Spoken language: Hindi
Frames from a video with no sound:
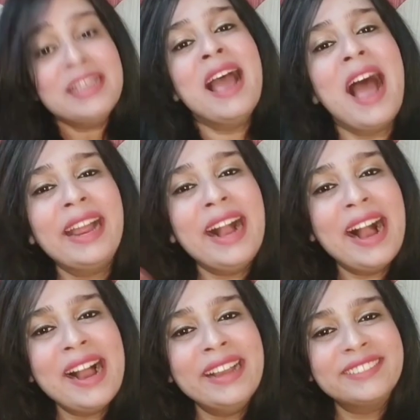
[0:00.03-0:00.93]
हाय
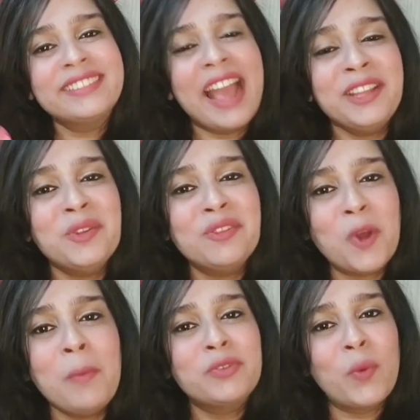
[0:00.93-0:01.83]
गाइस थैंक यू
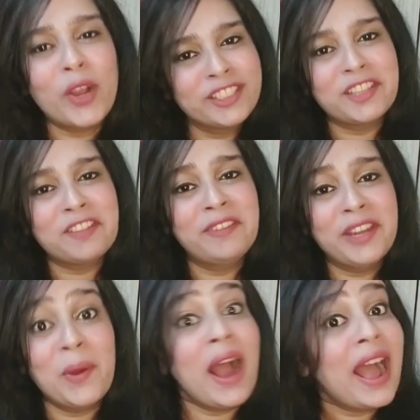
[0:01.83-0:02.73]
सो मच फॉर वाचिंग दिस
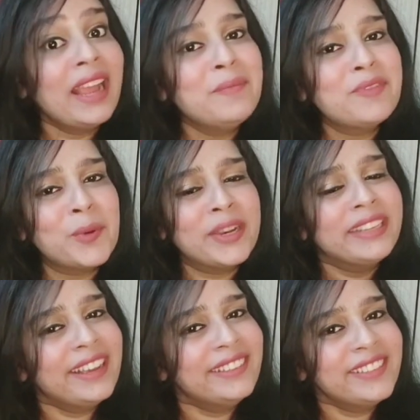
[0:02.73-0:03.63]
वीडियो आई एम सोनल
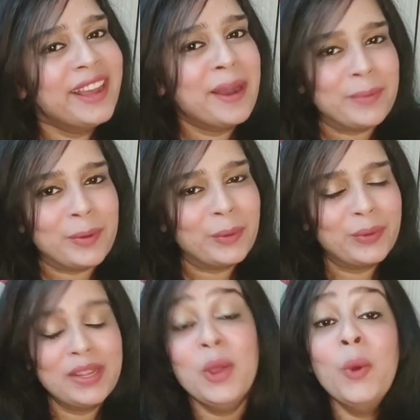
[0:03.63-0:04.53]
कैसे हैं आप लोग
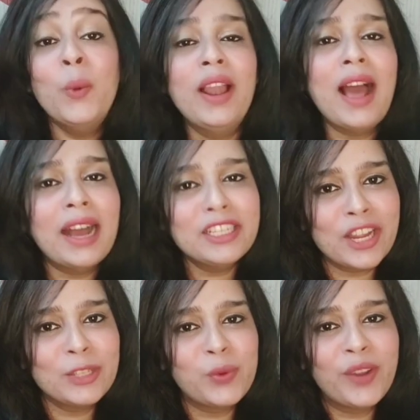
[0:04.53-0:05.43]
वेल well, आज
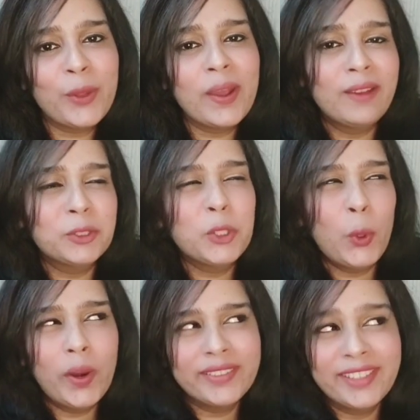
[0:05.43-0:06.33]
का जो वीडियो है वो
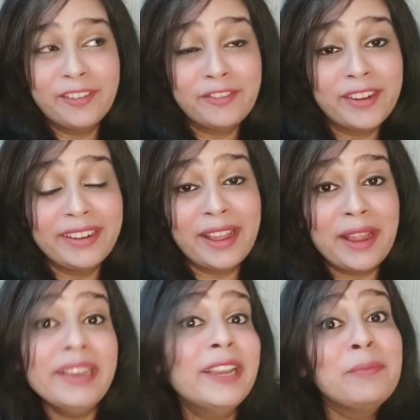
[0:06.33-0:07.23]
थोड़ा सा डिफरेंट
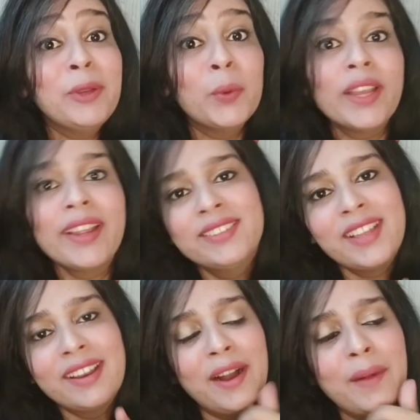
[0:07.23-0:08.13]
है लेट मी नो के कैसा
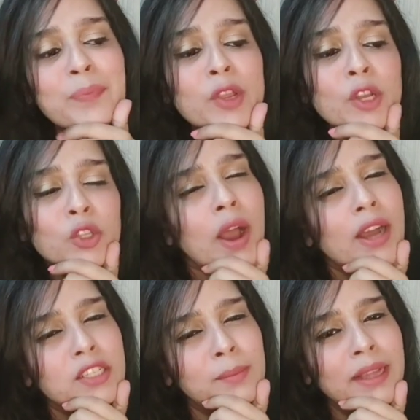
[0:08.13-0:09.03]
लगा तो
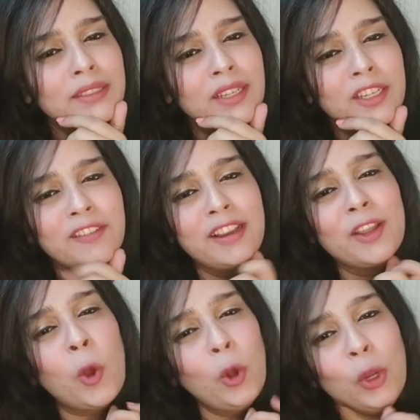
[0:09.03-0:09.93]
आज हम बात करने वाले
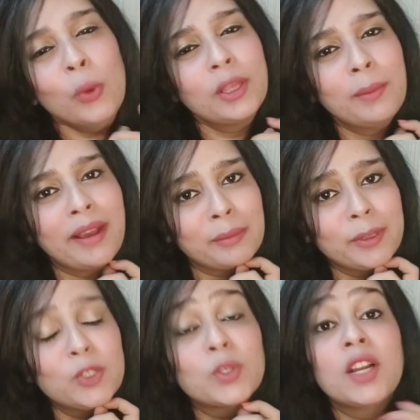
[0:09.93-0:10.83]
हैं उन लोगों के बारे
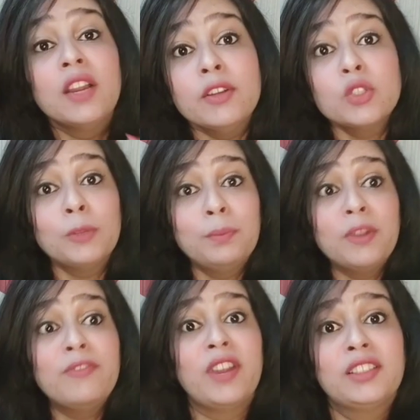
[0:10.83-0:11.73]
में जो करवा चौथ पर
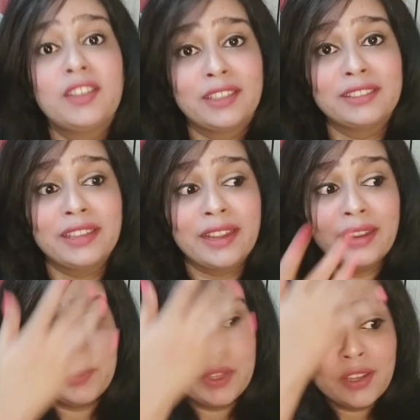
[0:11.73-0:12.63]
व्रत रखते हैं
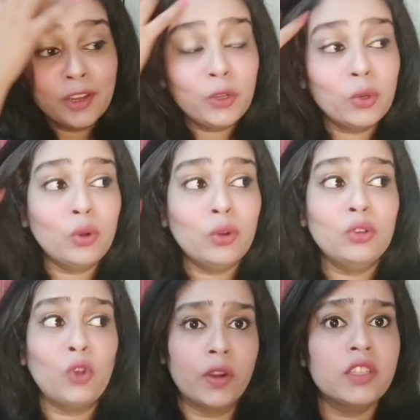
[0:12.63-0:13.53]
यू नो
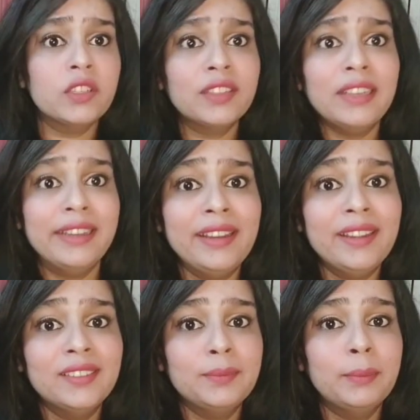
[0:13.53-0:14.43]
नॉट जस्ट द
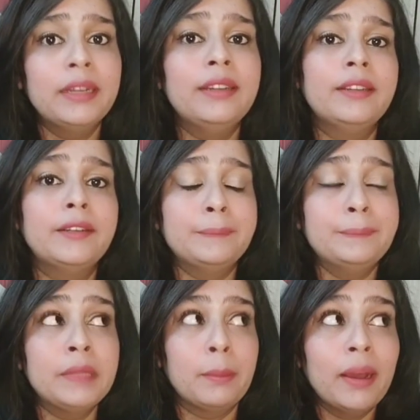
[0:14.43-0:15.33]
लेडीज़ बट
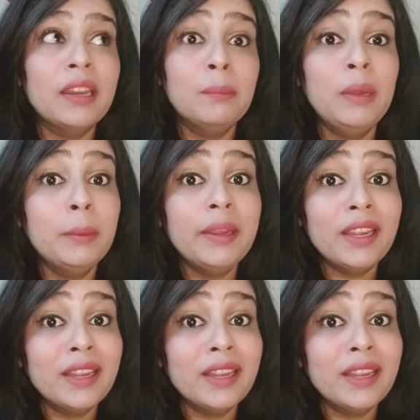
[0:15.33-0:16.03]
निब्बा निब्बी भी